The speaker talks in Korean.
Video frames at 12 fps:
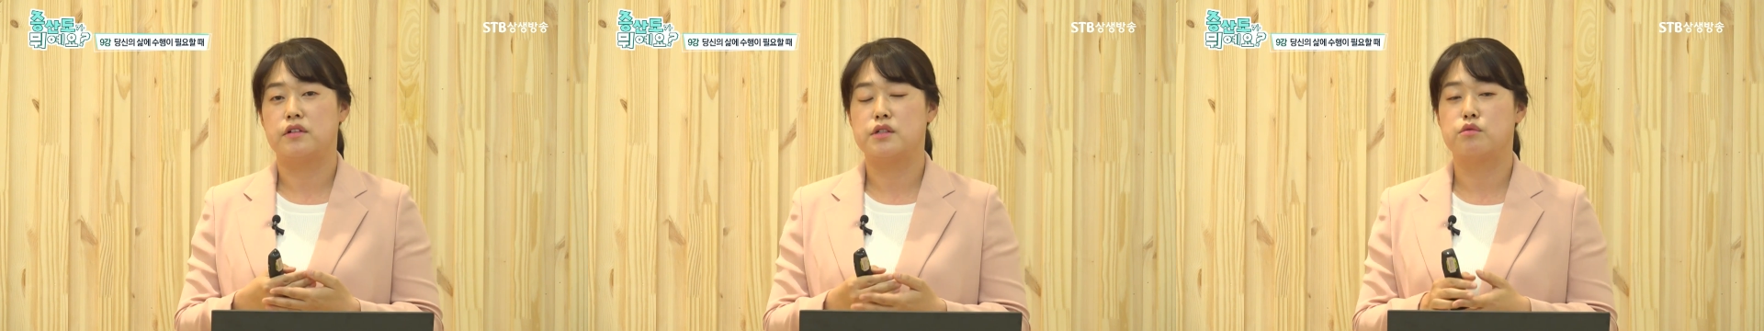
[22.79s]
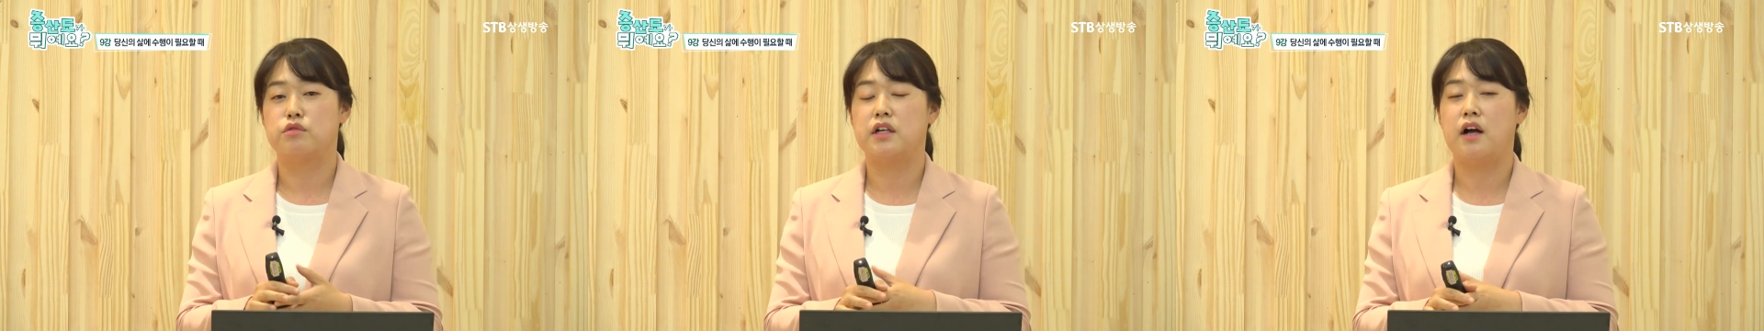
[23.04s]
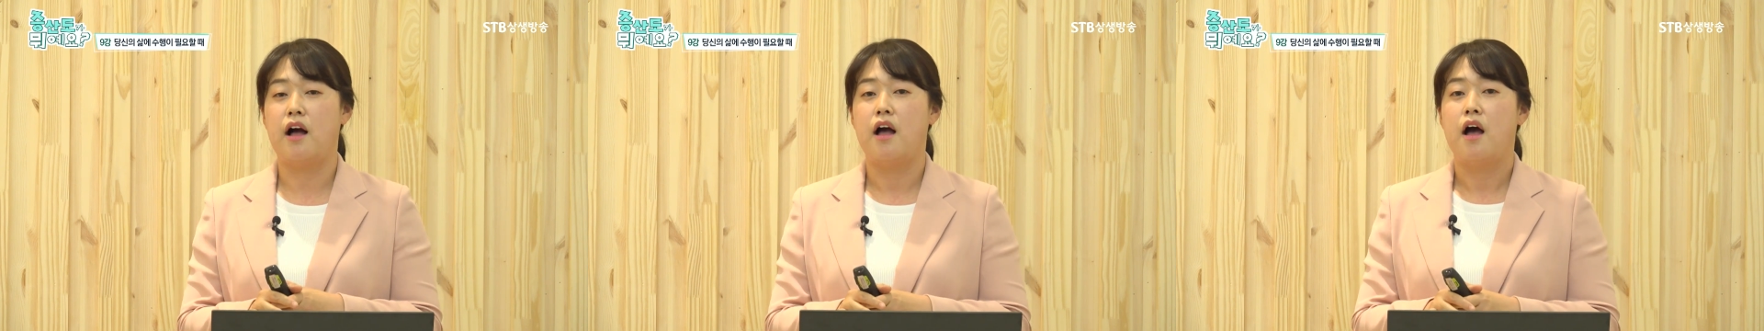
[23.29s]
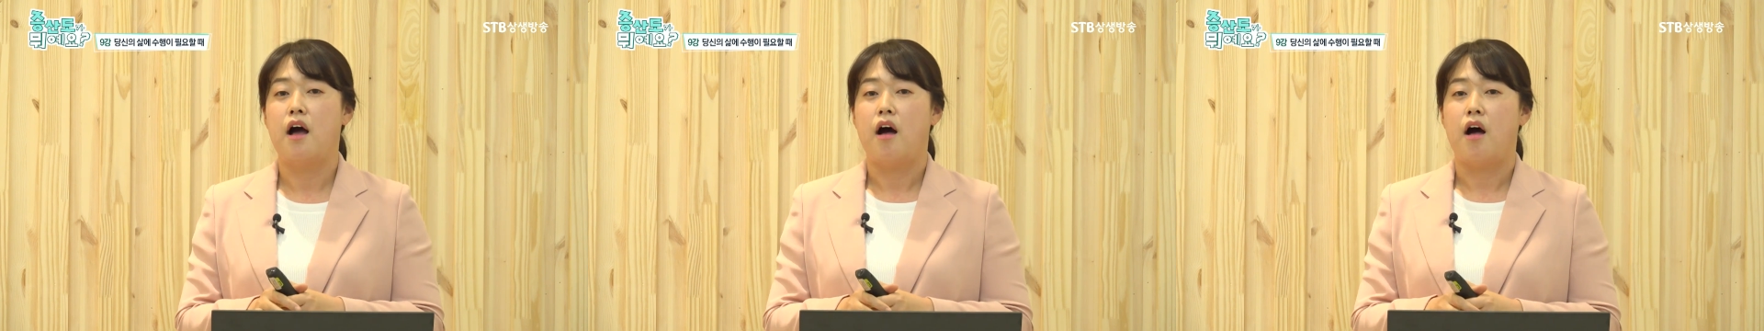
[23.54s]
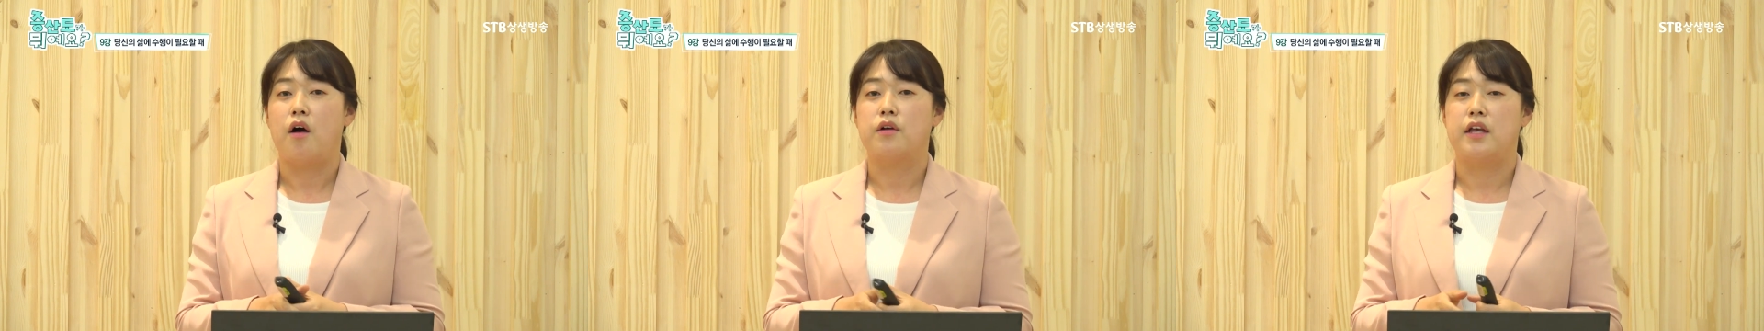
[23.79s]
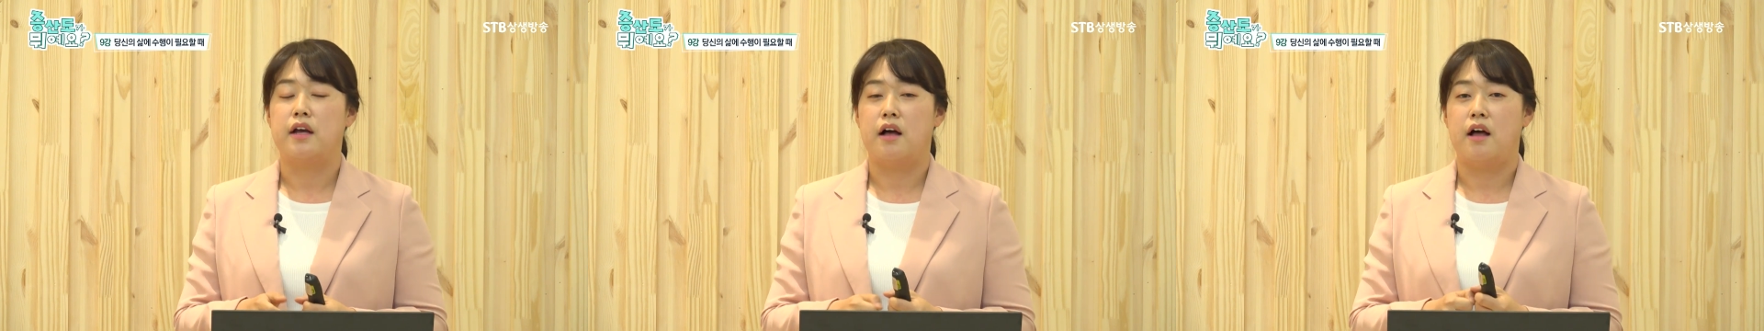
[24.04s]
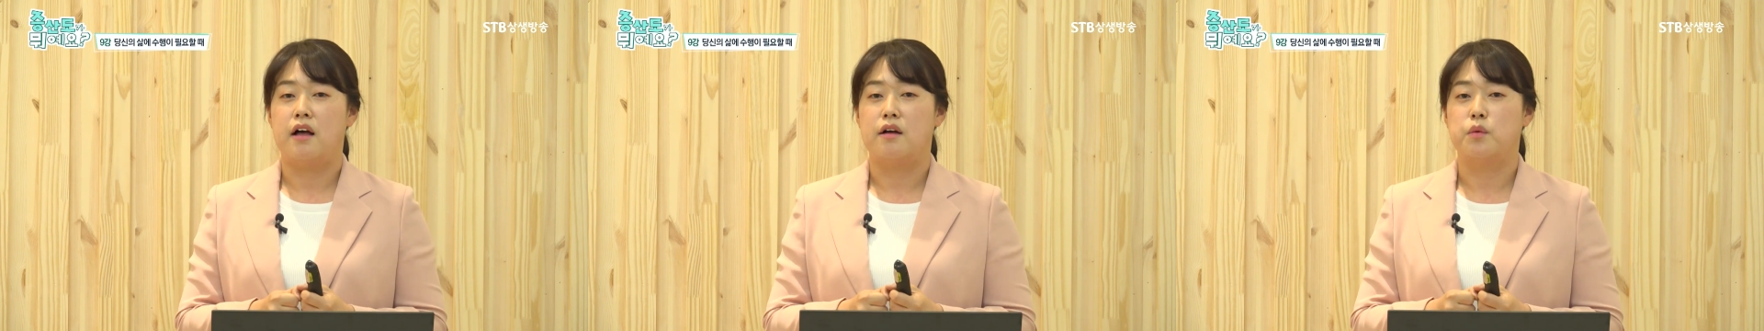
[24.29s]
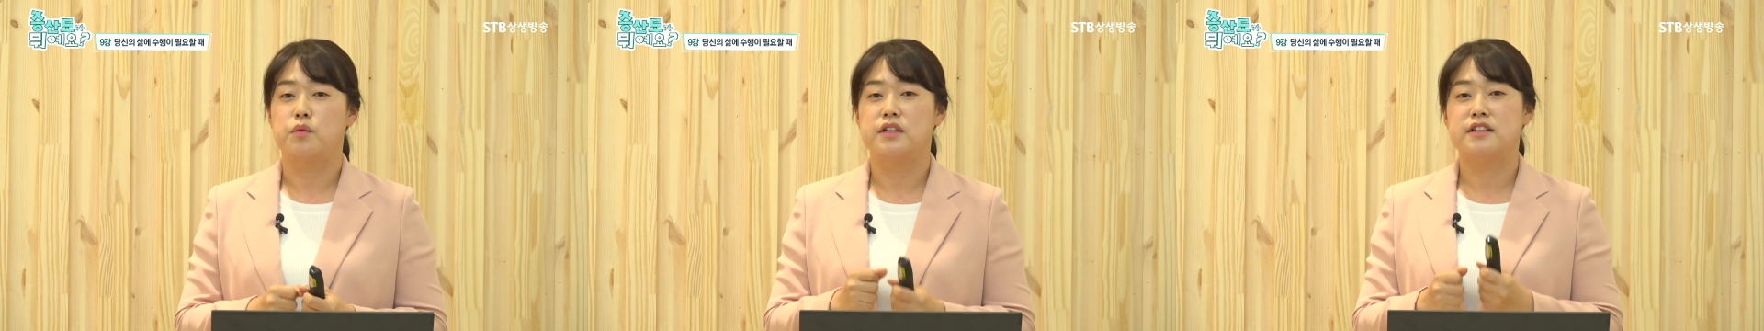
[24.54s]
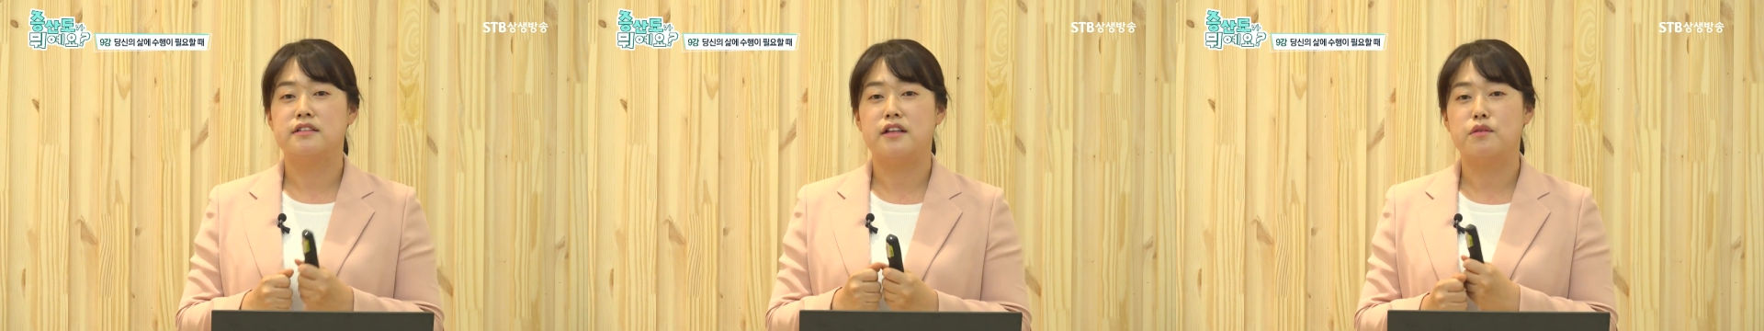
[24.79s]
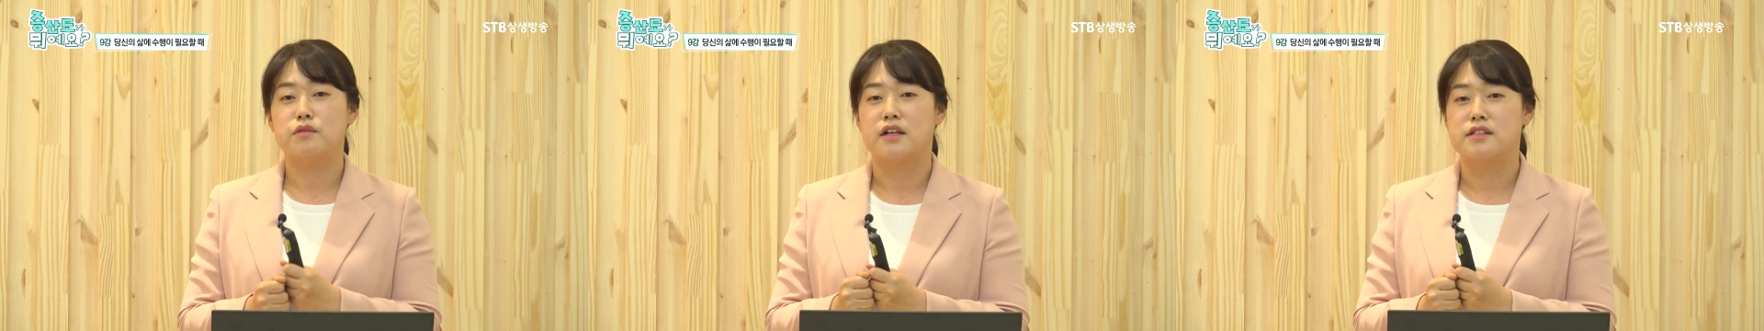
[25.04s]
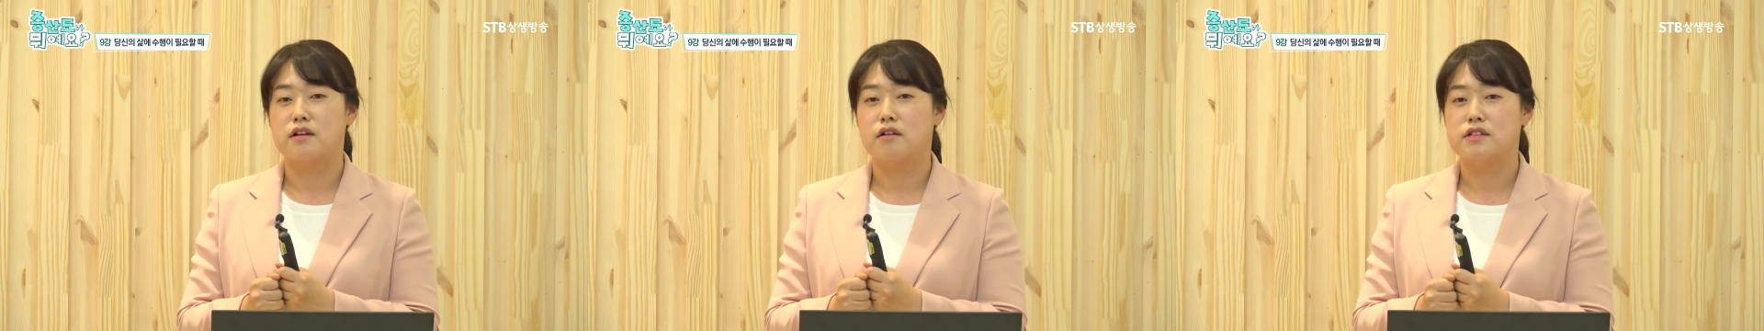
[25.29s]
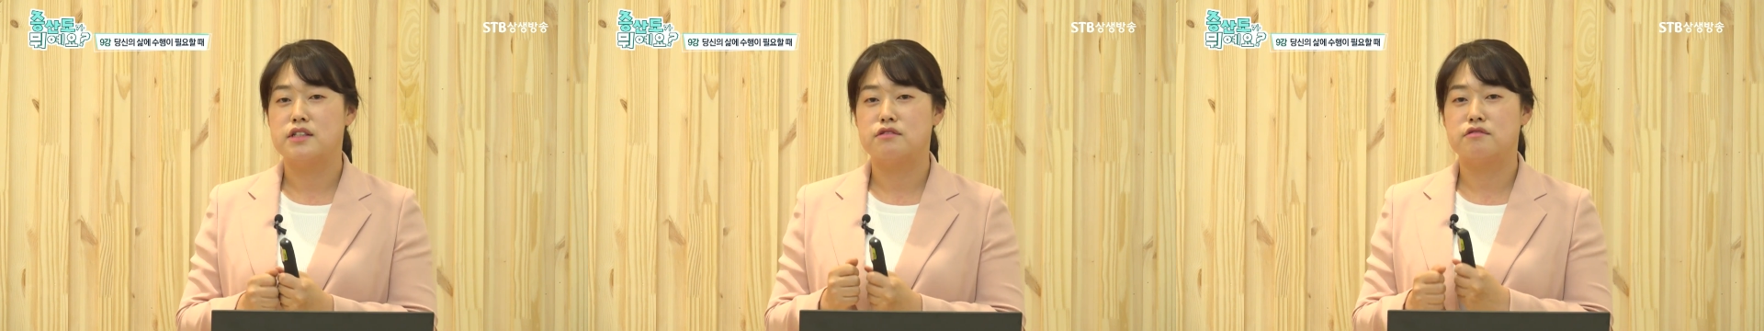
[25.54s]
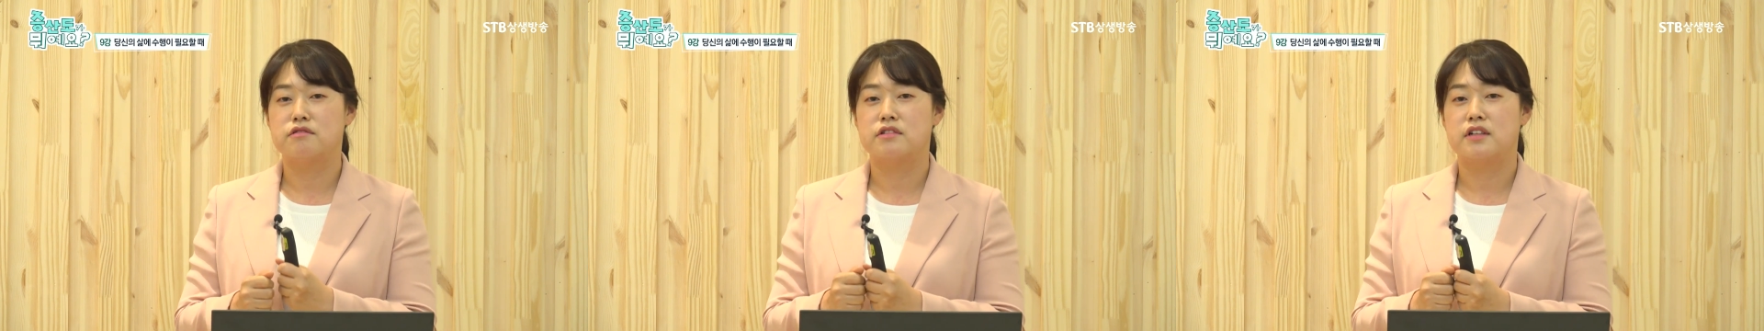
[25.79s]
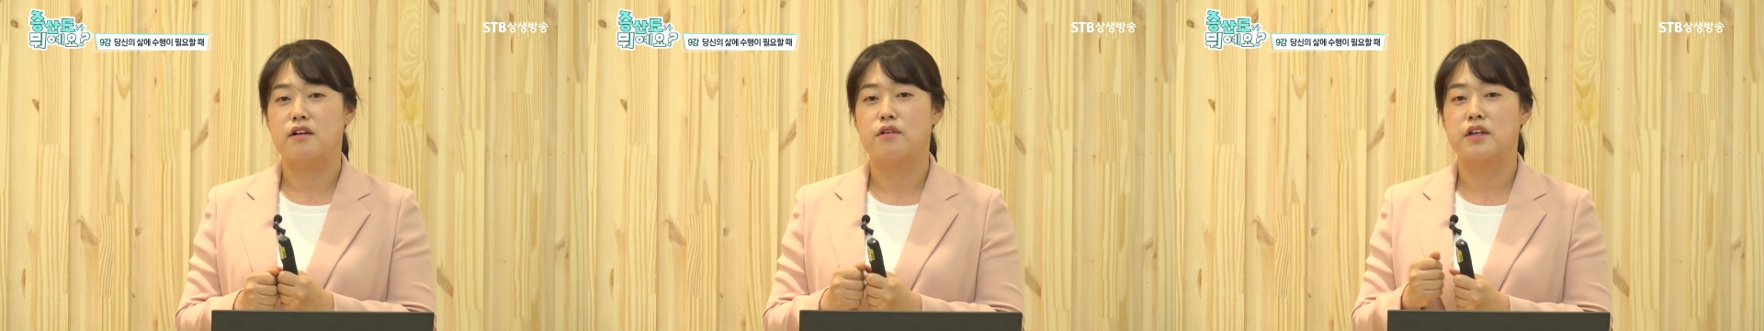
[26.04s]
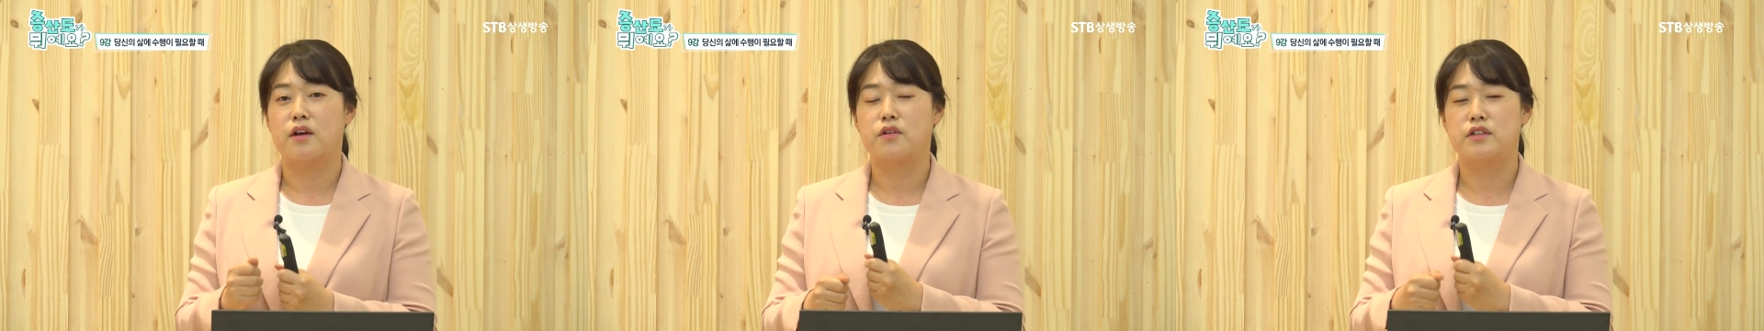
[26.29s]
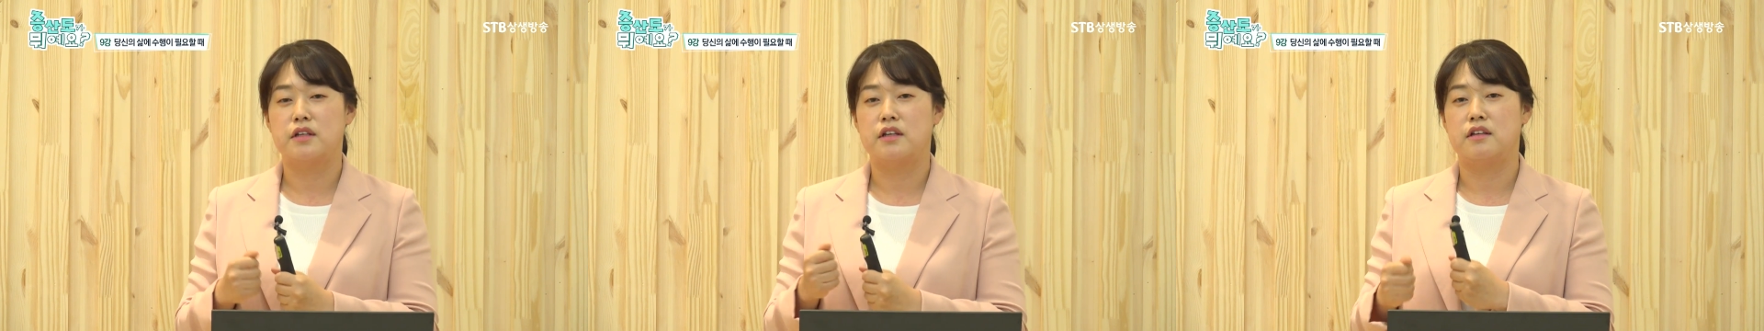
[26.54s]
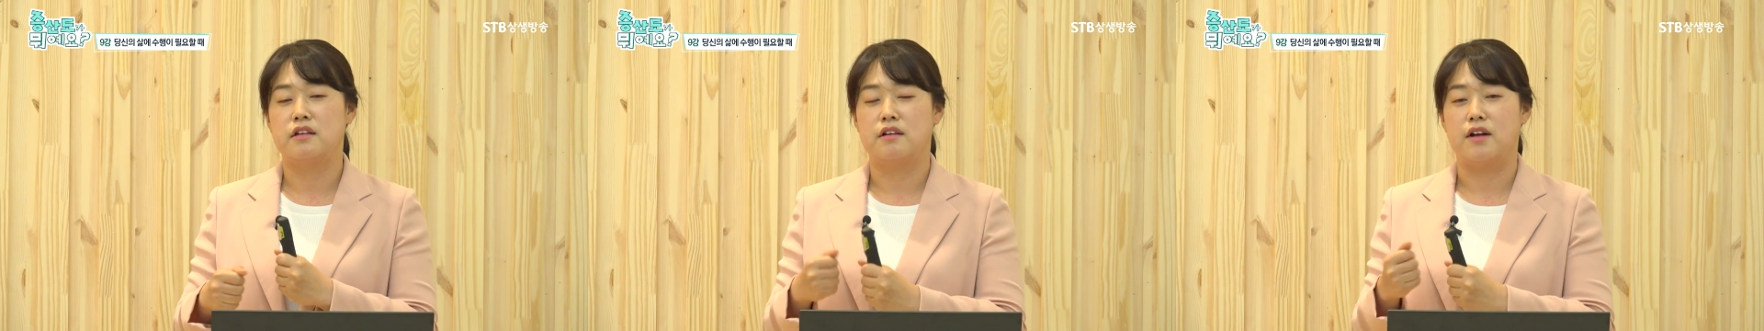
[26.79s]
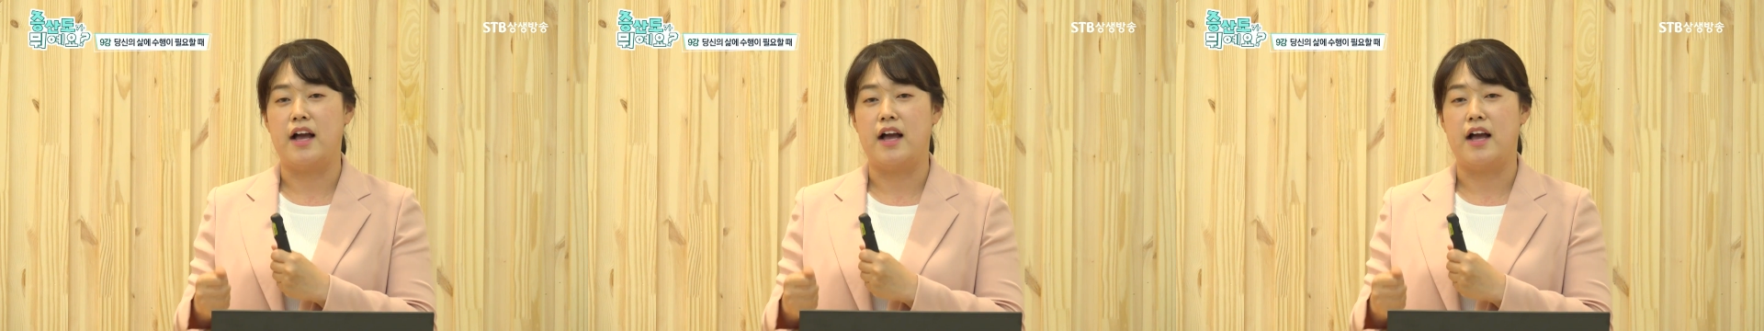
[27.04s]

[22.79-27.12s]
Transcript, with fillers: 그래서 우리가 아, 내가 오늘 끝나고 나서 친구들이랑 이렇게 어디